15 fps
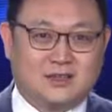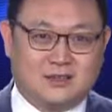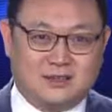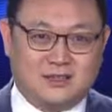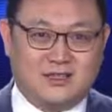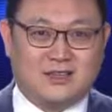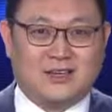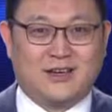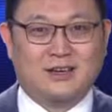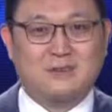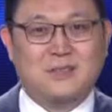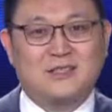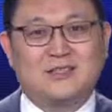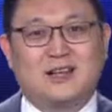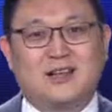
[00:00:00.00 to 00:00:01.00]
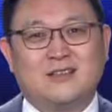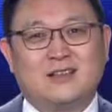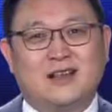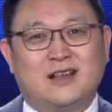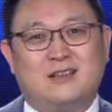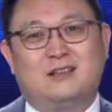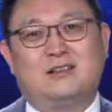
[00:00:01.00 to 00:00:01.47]
企业黑名单
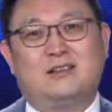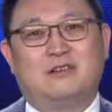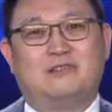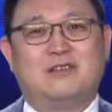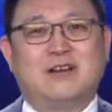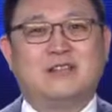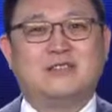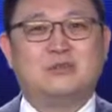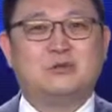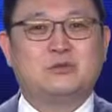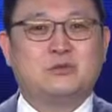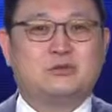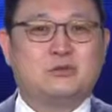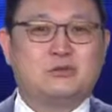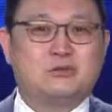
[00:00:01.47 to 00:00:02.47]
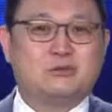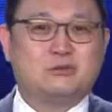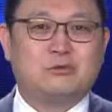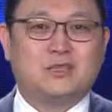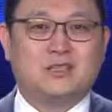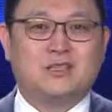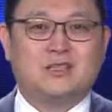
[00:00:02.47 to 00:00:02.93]
呐、反996许
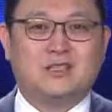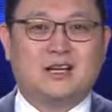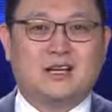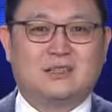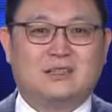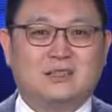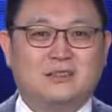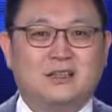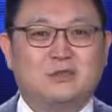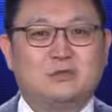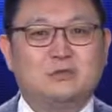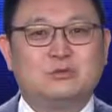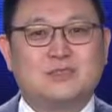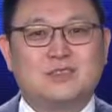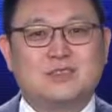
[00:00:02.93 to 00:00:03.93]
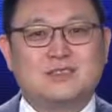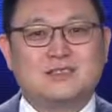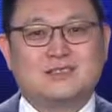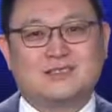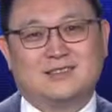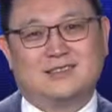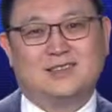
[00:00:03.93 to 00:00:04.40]
可证啊等等功能和
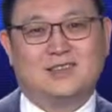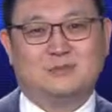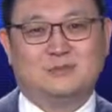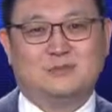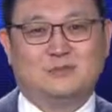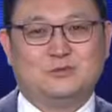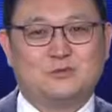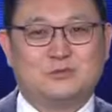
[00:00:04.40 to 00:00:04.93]
子项目。